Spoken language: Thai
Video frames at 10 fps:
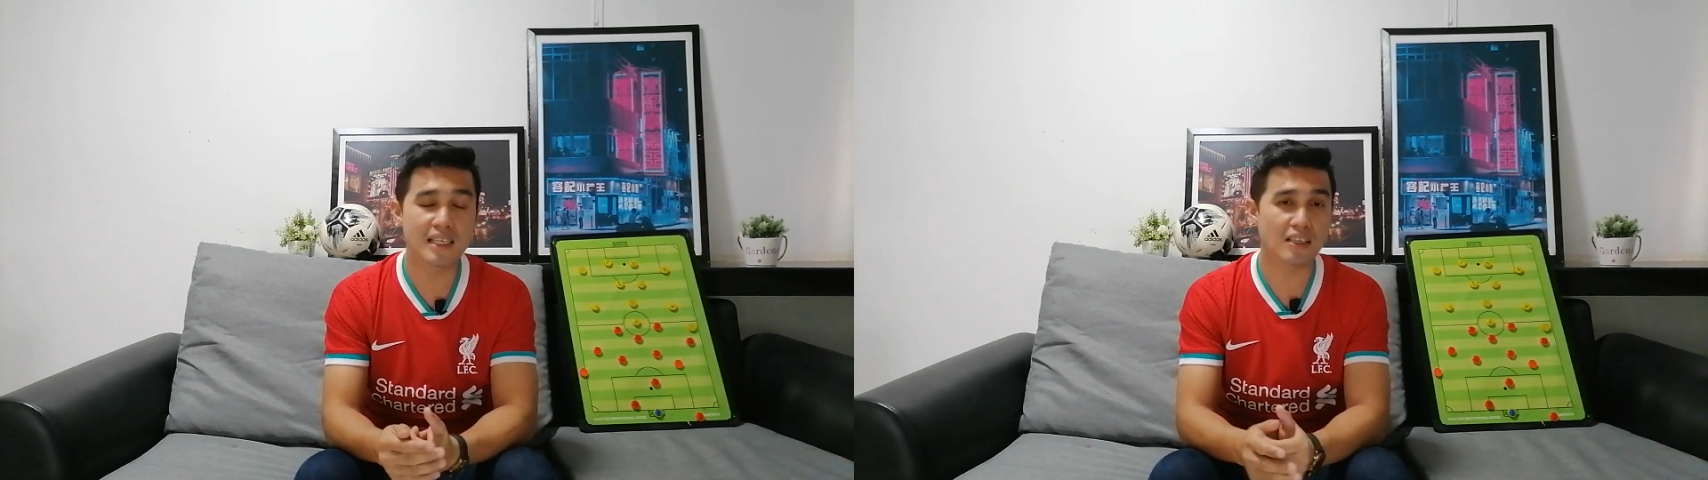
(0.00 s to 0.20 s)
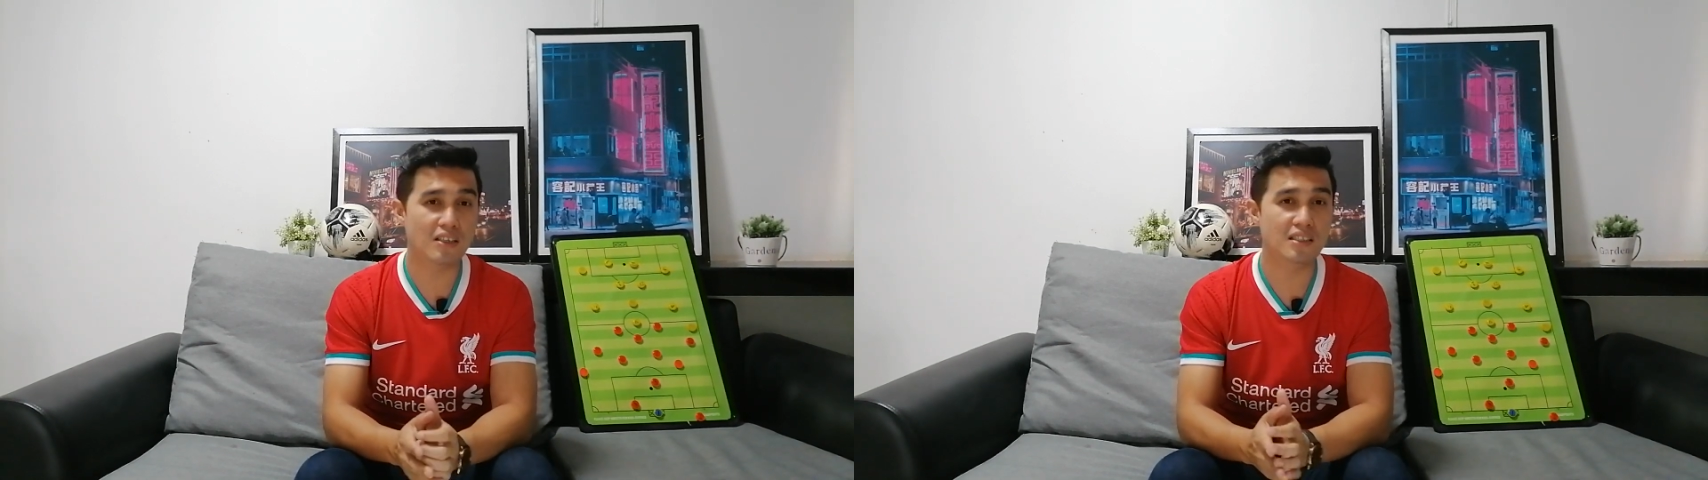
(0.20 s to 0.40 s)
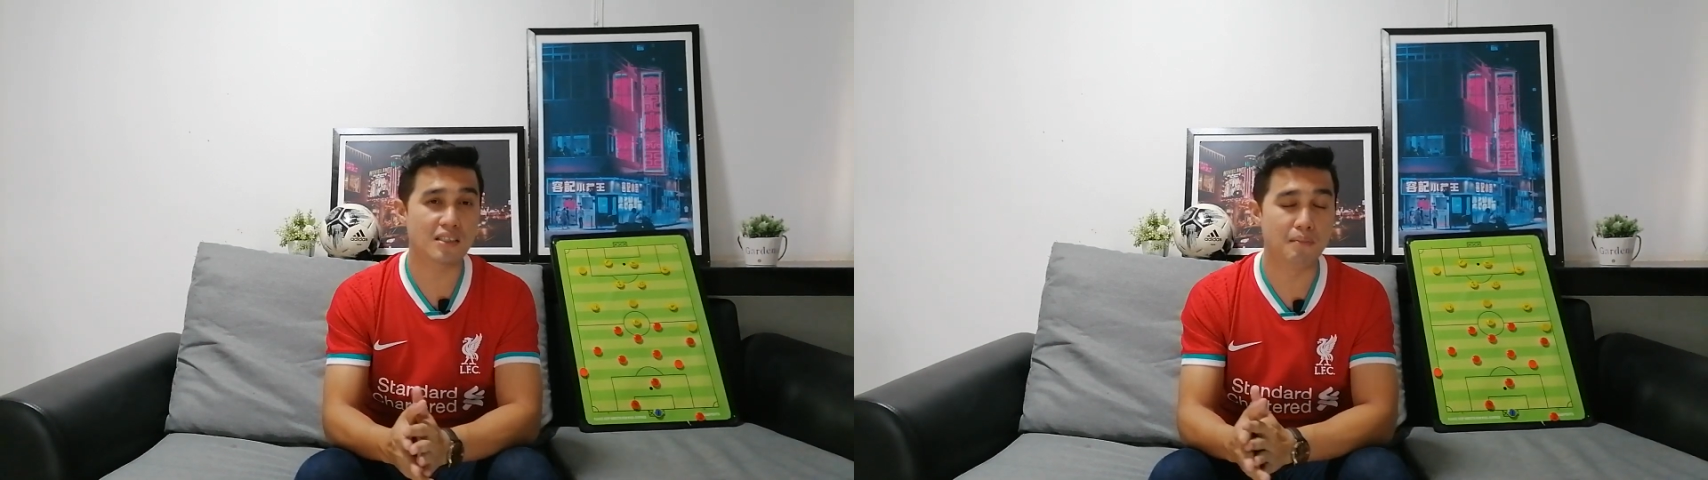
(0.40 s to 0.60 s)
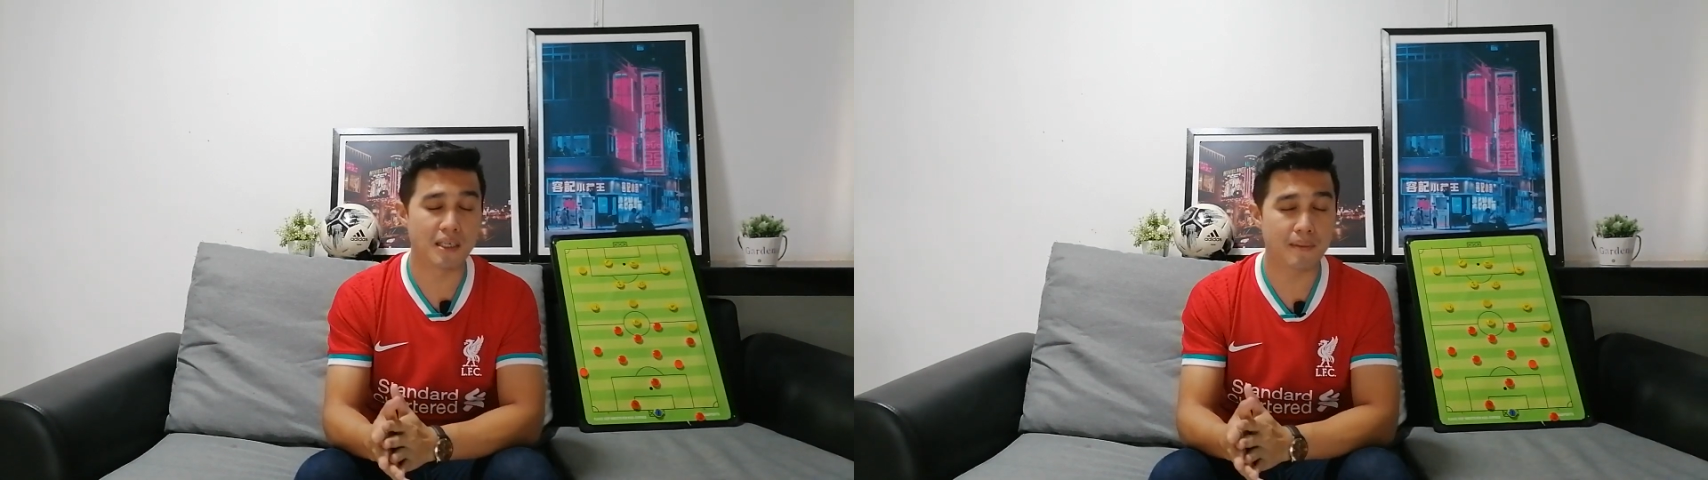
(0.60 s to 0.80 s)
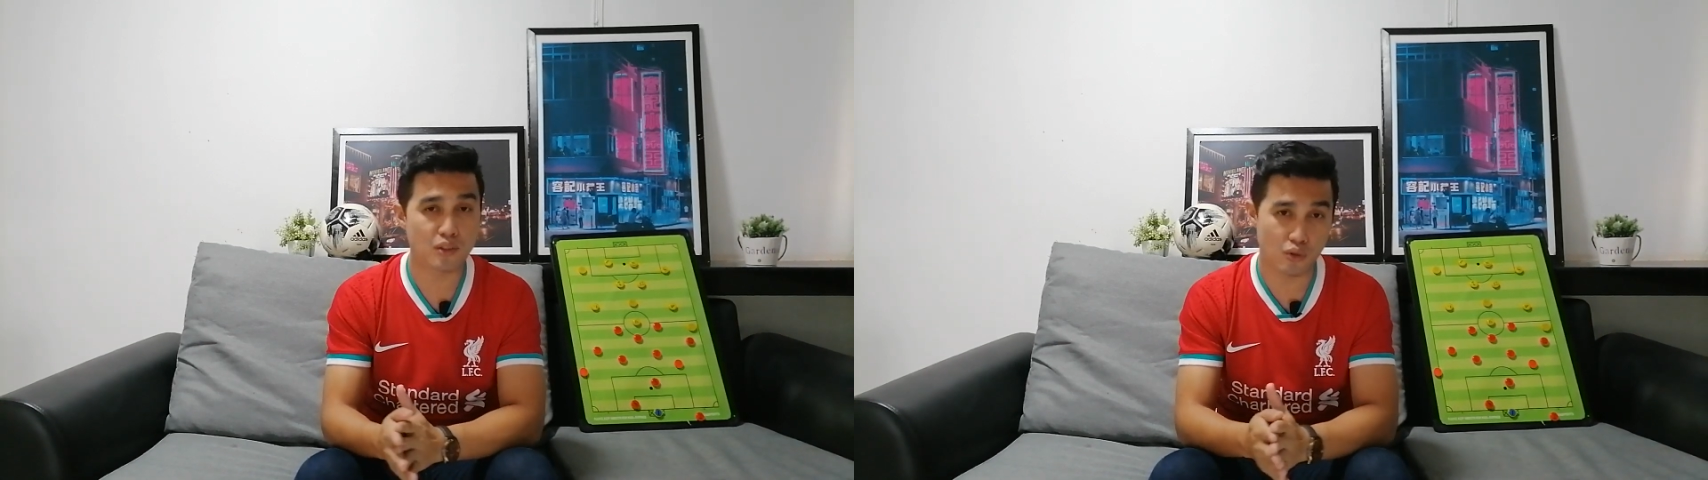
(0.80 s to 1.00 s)
ดีเลยก็คือเสม
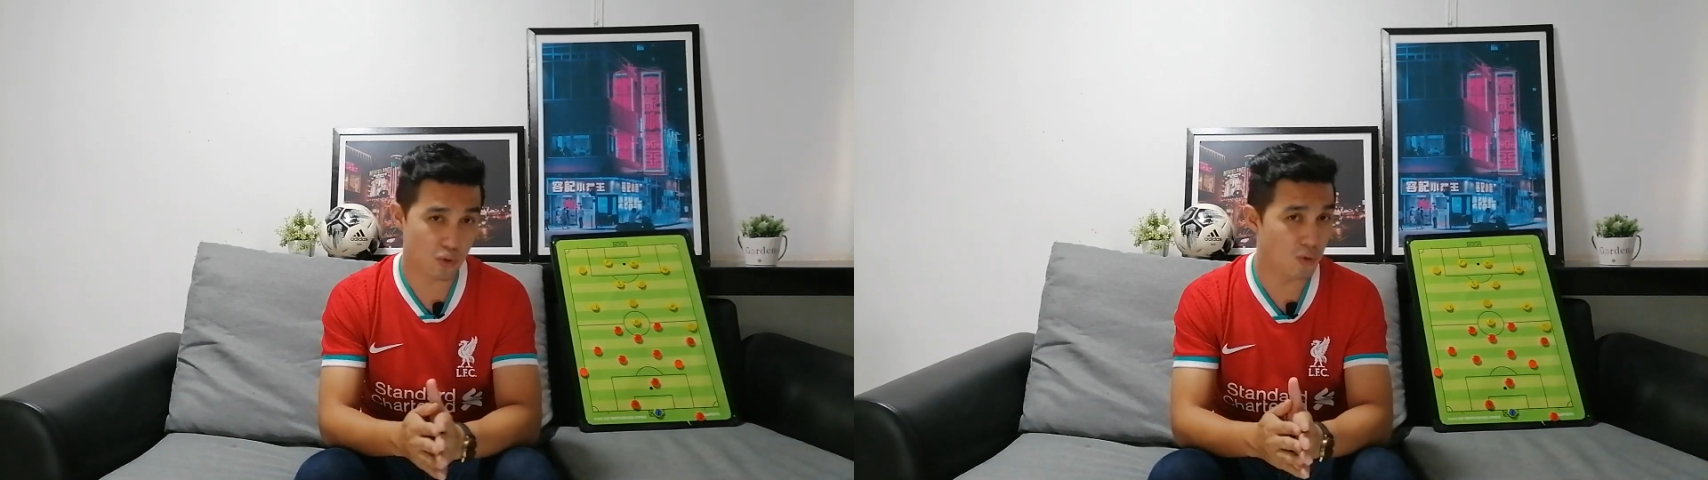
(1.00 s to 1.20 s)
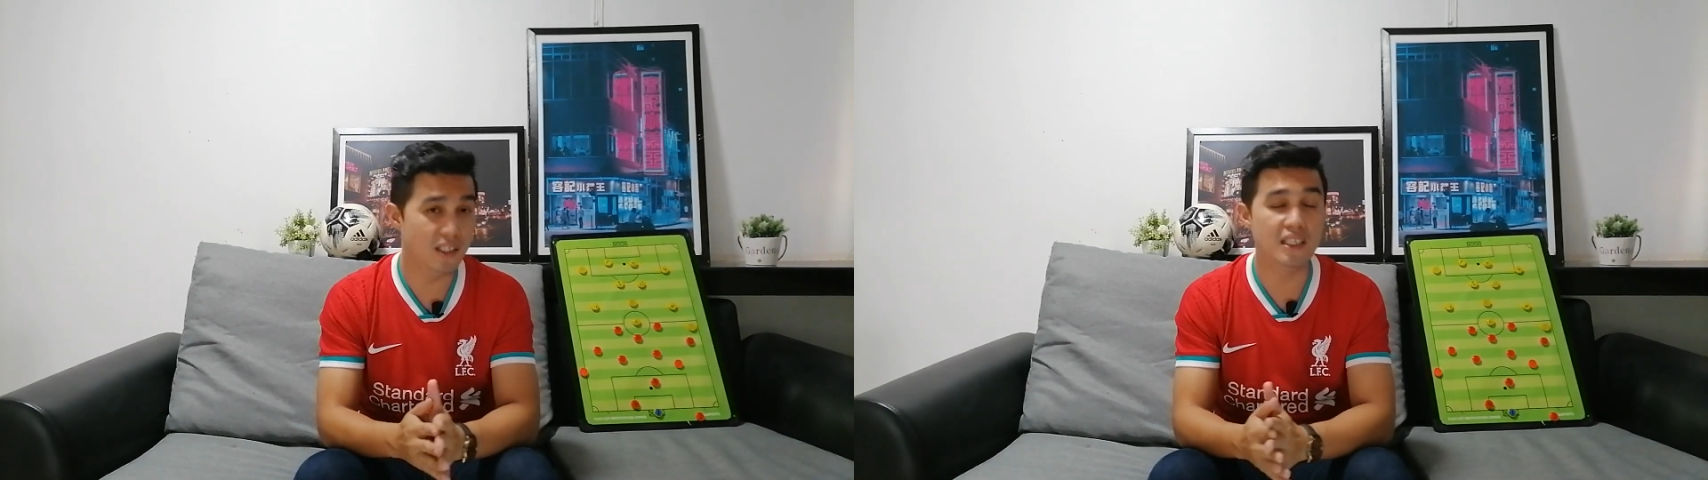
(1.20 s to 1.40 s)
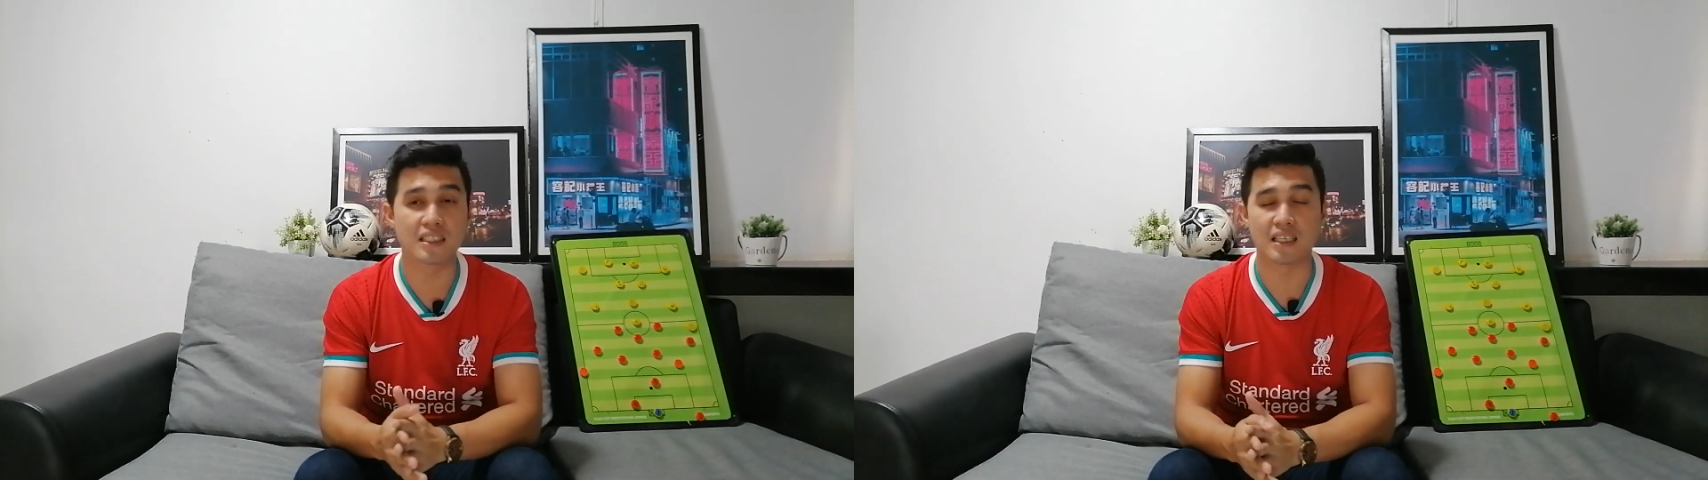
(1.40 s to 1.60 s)
อมา0-0หรือ